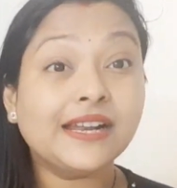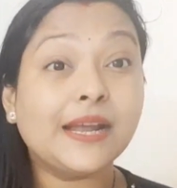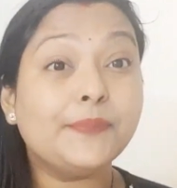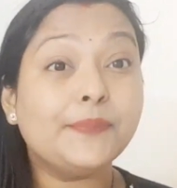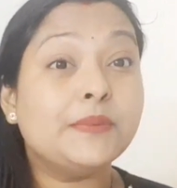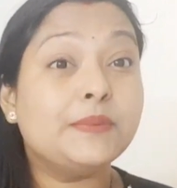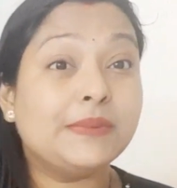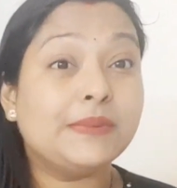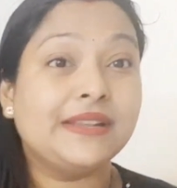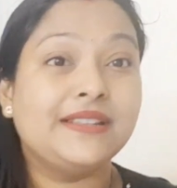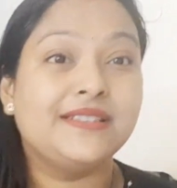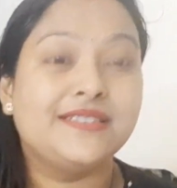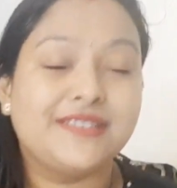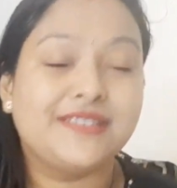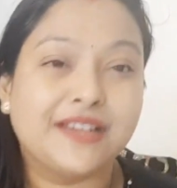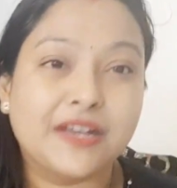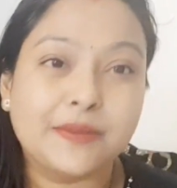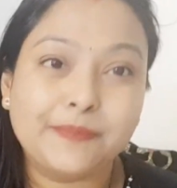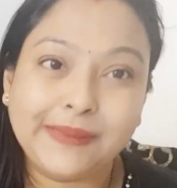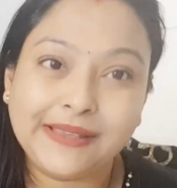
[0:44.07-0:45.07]
आपने मेरे इंस्टा
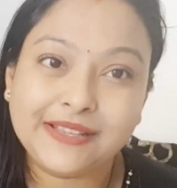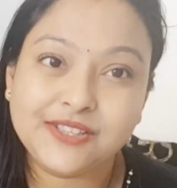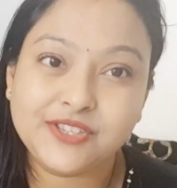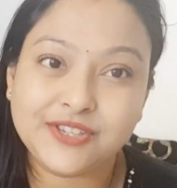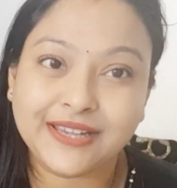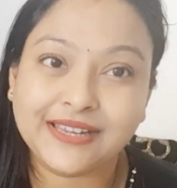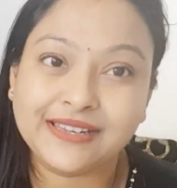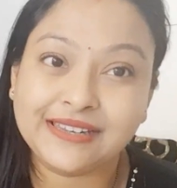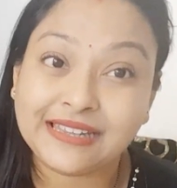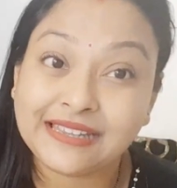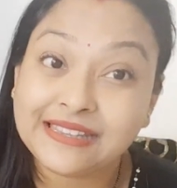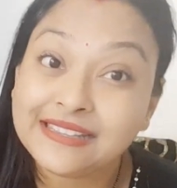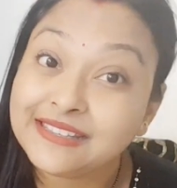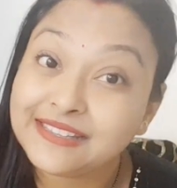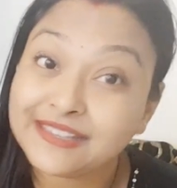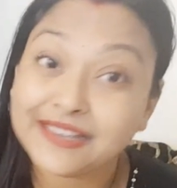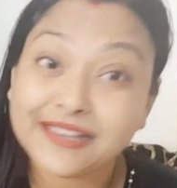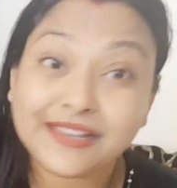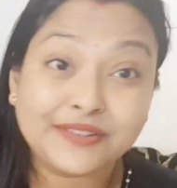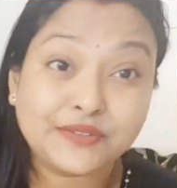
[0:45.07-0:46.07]
का पेज चेक नहीं
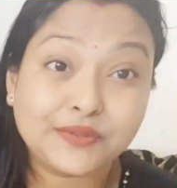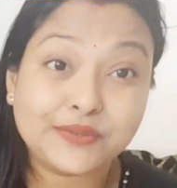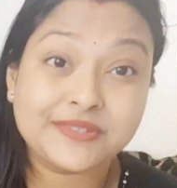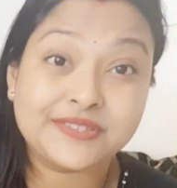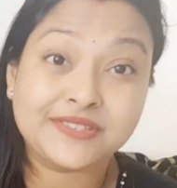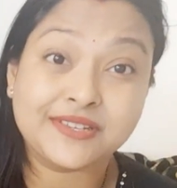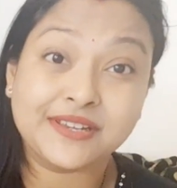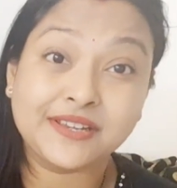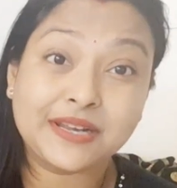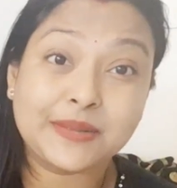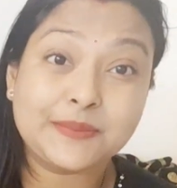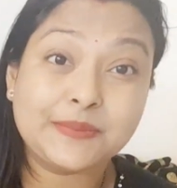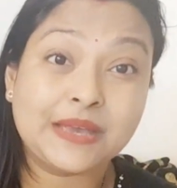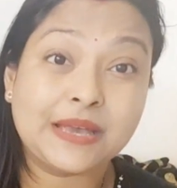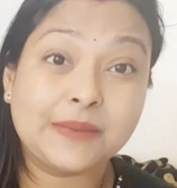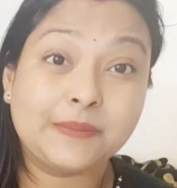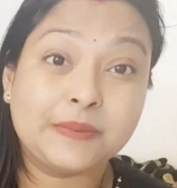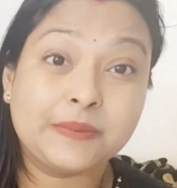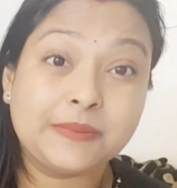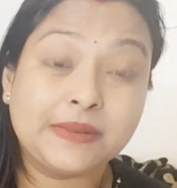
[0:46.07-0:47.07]
किया है तो इंस्टाग्राम
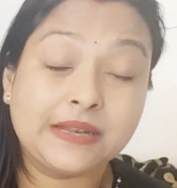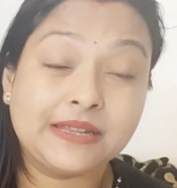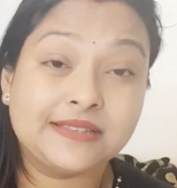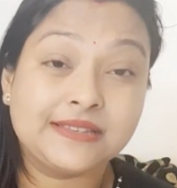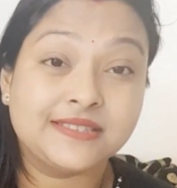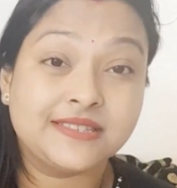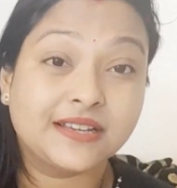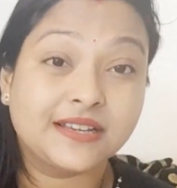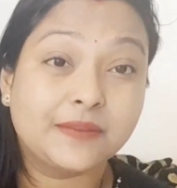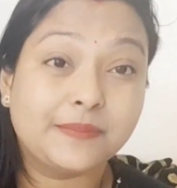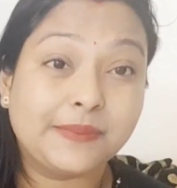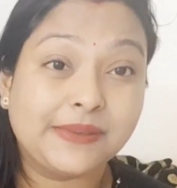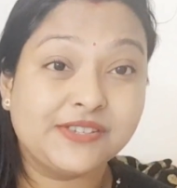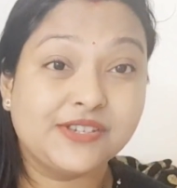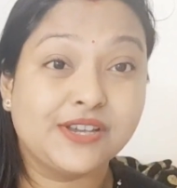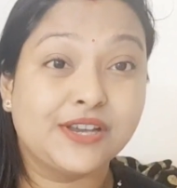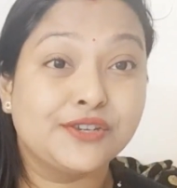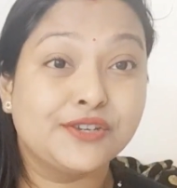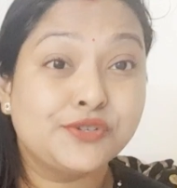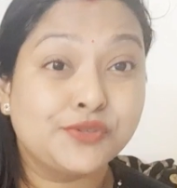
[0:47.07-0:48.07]
यहाँ पे मेरा इंस्टा का पेज
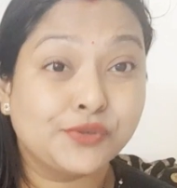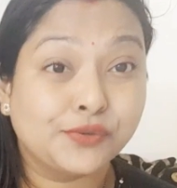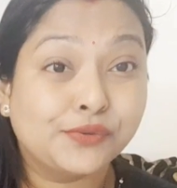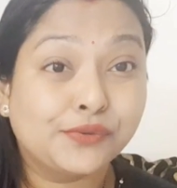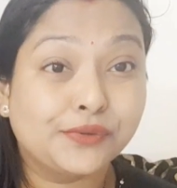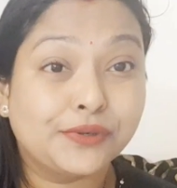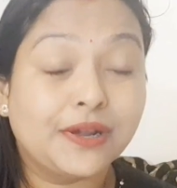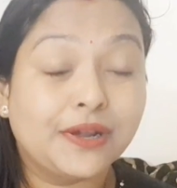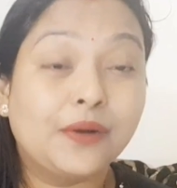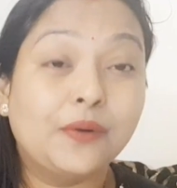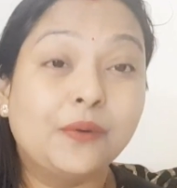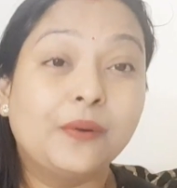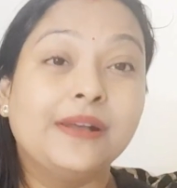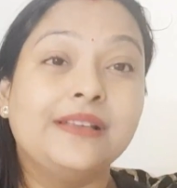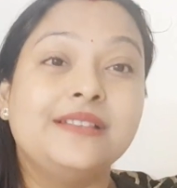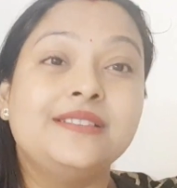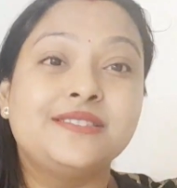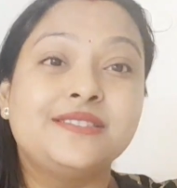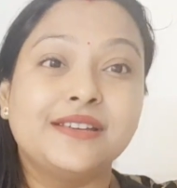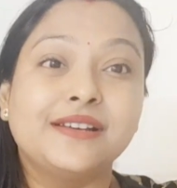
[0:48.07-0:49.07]
यहाँ शो हो रहा होगा
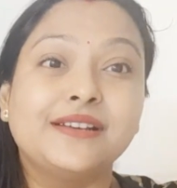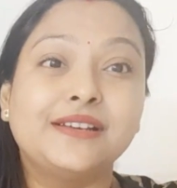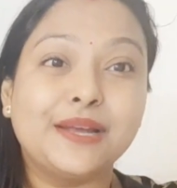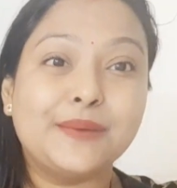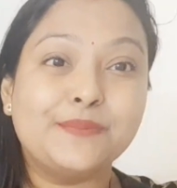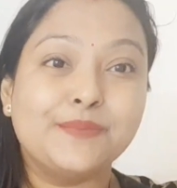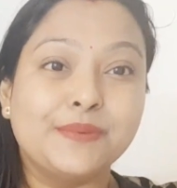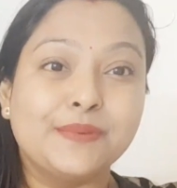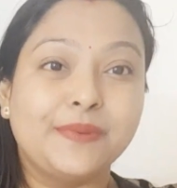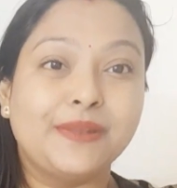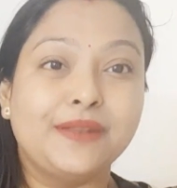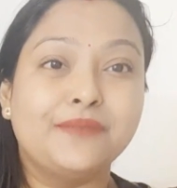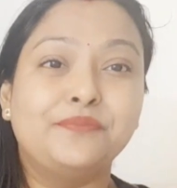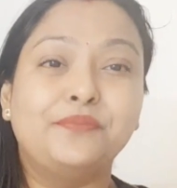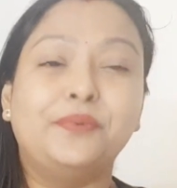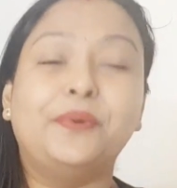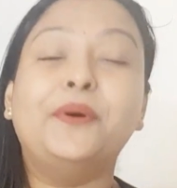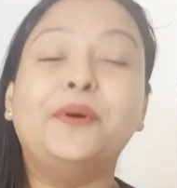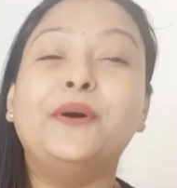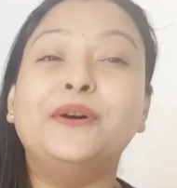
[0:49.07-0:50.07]
इंस्टाग्राम पे मैंने
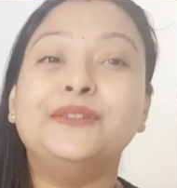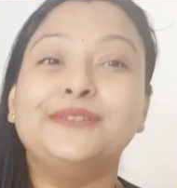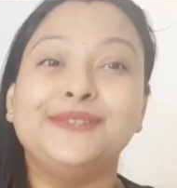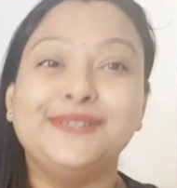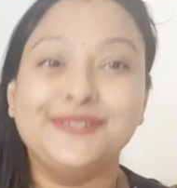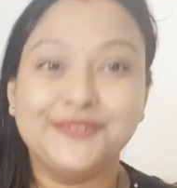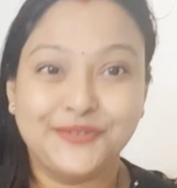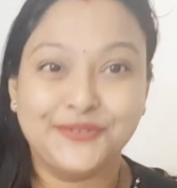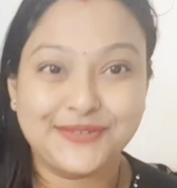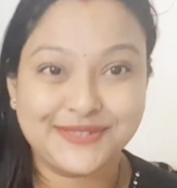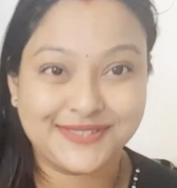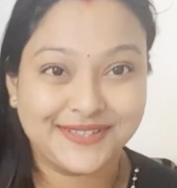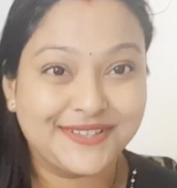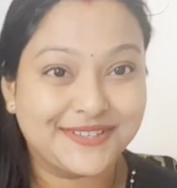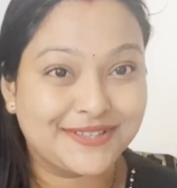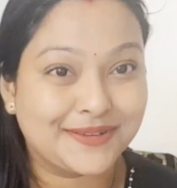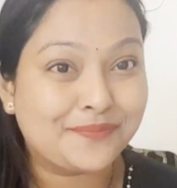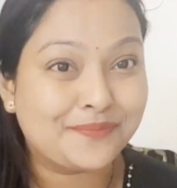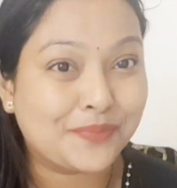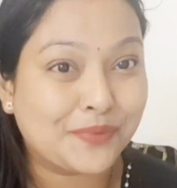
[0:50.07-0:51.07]
बहुत ही इंटरेस्टिंग
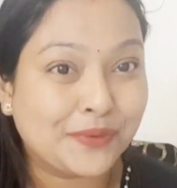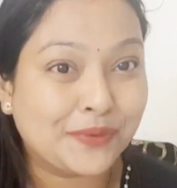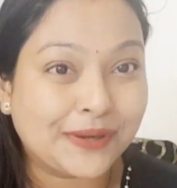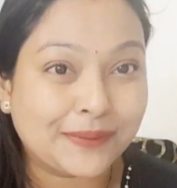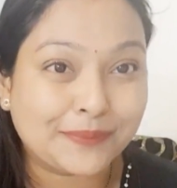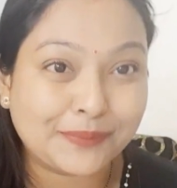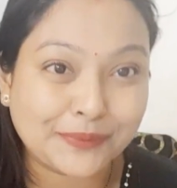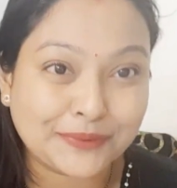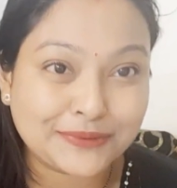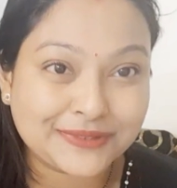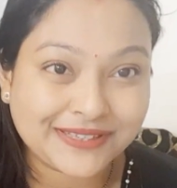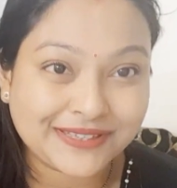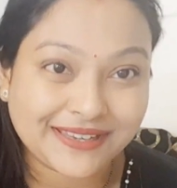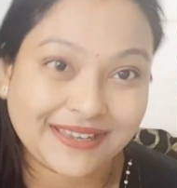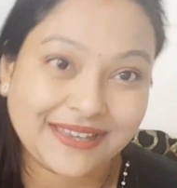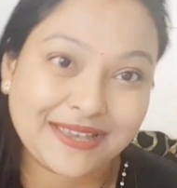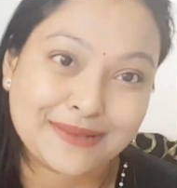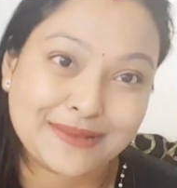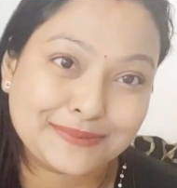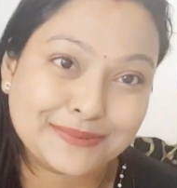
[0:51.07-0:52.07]
सा पोल अपलोड किया
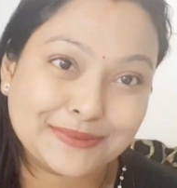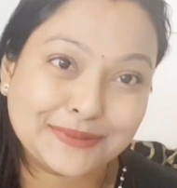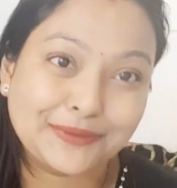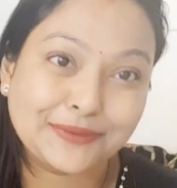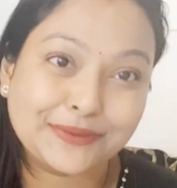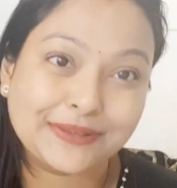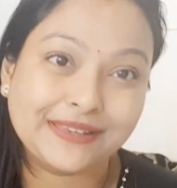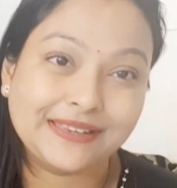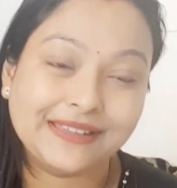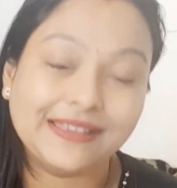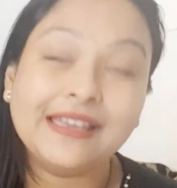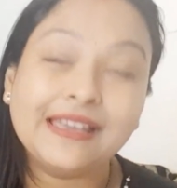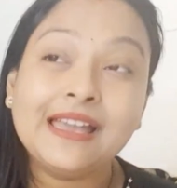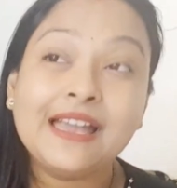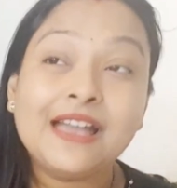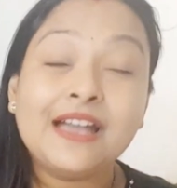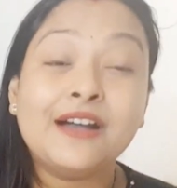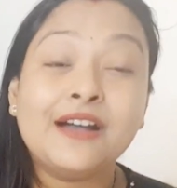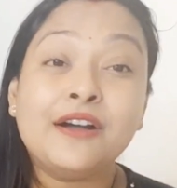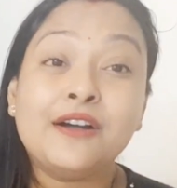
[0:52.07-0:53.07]
है आप लोगों के लिए
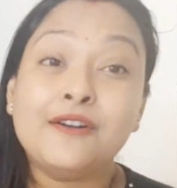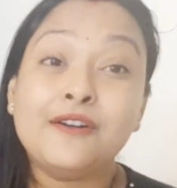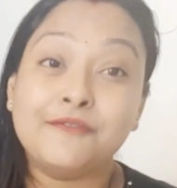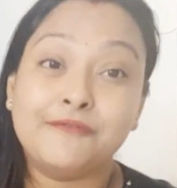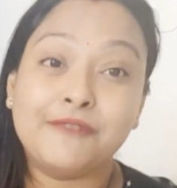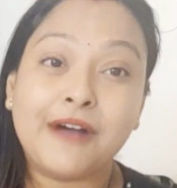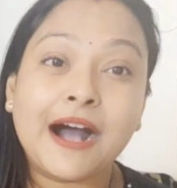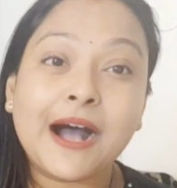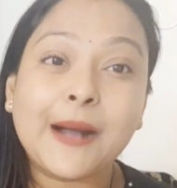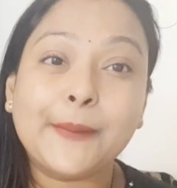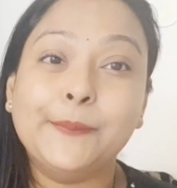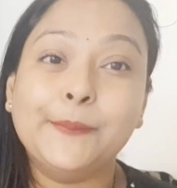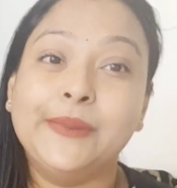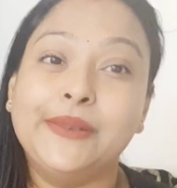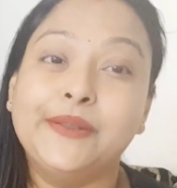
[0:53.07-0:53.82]
वहाँ आप मेरे